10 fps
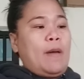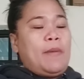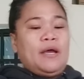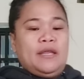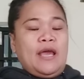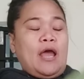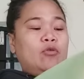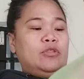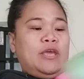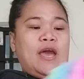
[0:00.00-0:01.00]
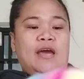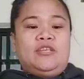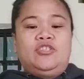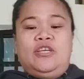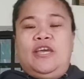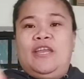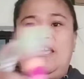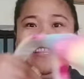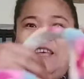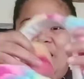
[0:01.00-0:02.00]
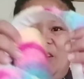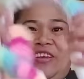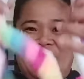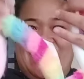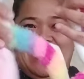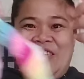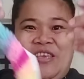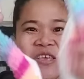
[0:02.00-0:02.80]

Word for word: Ang sabi ko kay Asis, bumili siya ng,